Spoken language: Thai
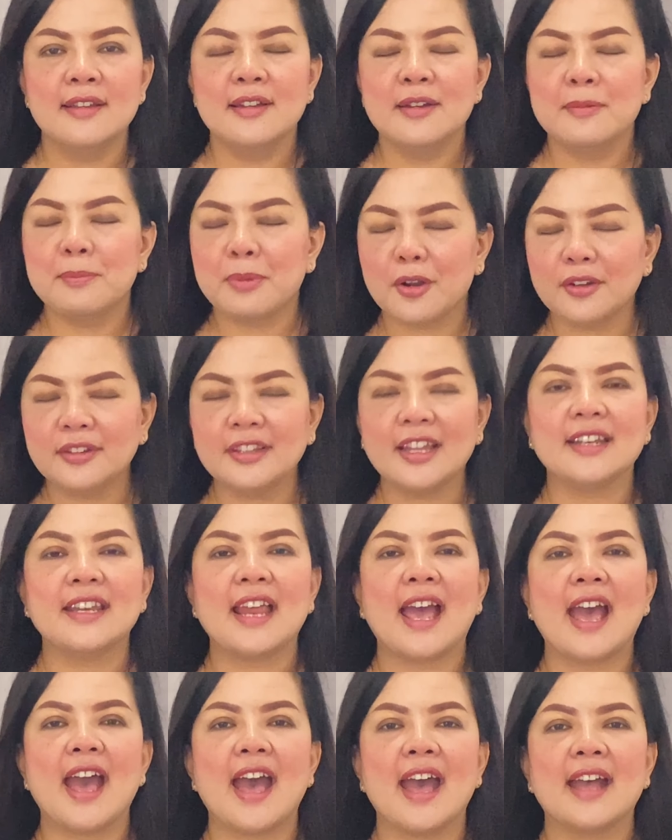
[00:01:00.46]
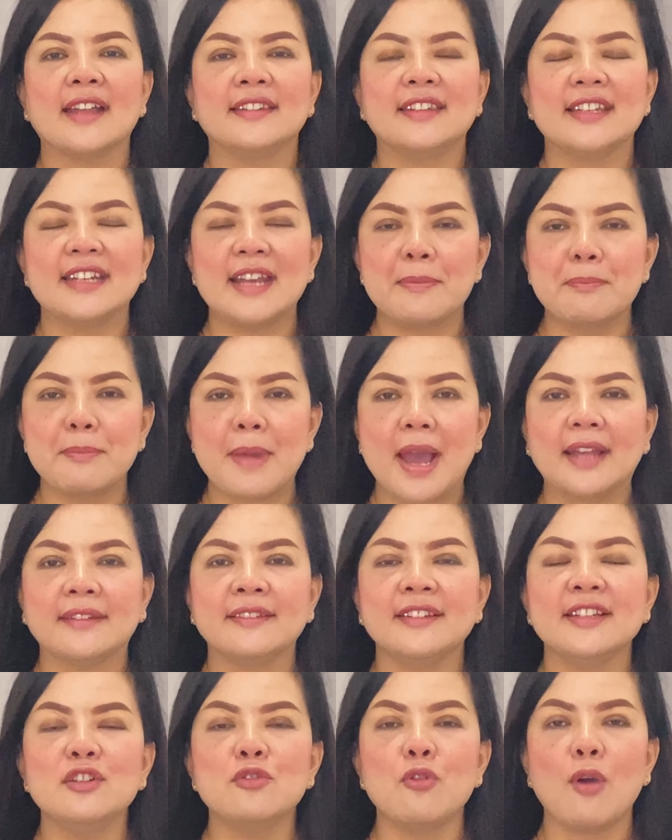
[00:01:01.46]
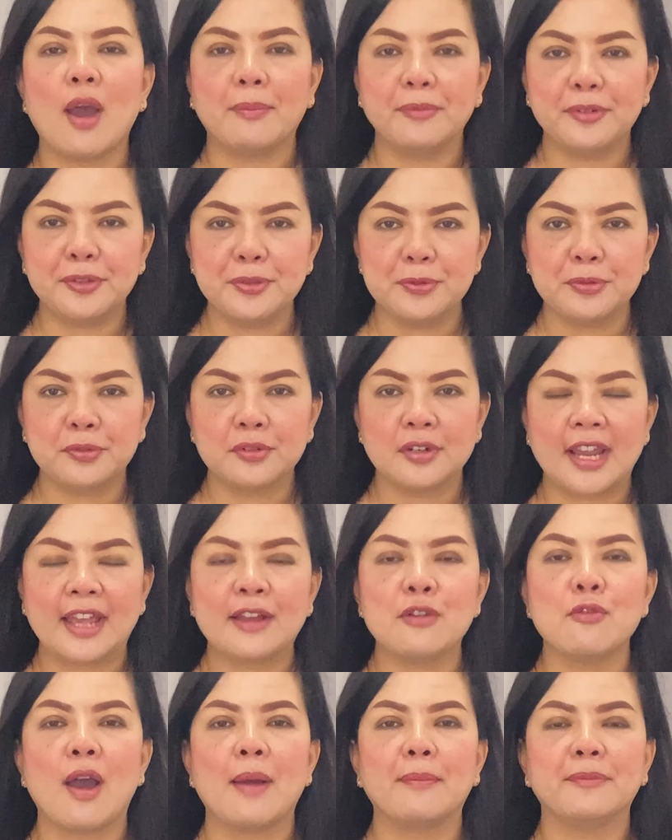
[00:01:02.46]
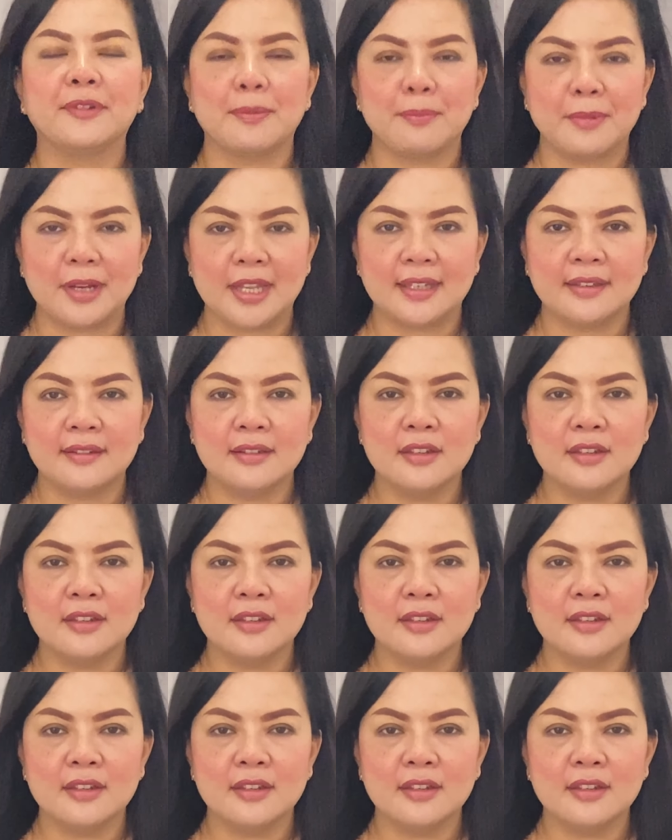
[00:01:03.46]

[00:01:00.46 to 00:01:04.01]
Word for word: เพราะศรัทธาจะนำมาซึ่งความสุขและความสำเร็จ